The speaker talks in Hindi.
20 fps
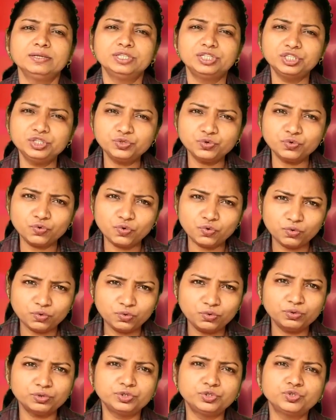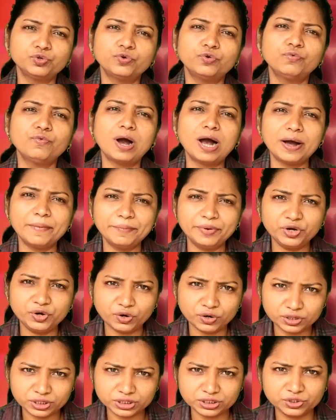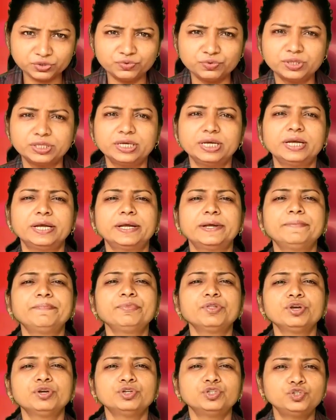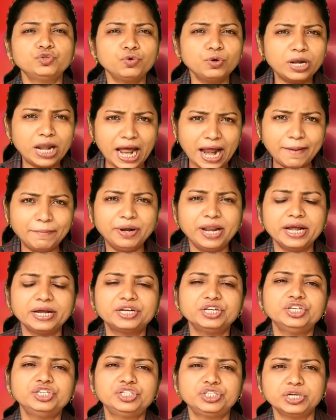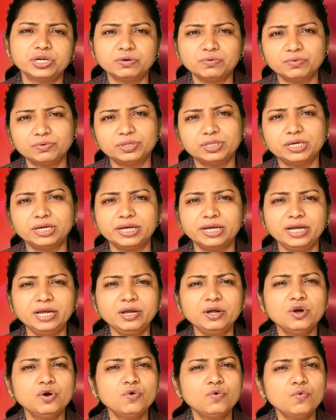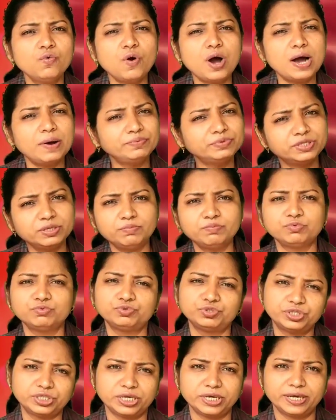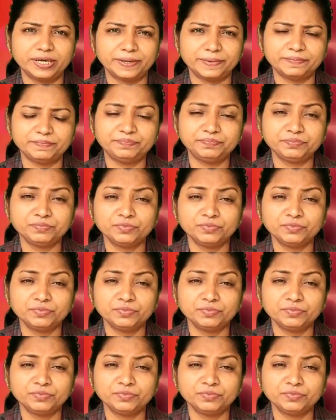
चीज़ों को जो वहाँ पे डॉक्टर्स होते हैं जो लैब टेक्नीशियन होते हैं वो आपसे पूछते हैं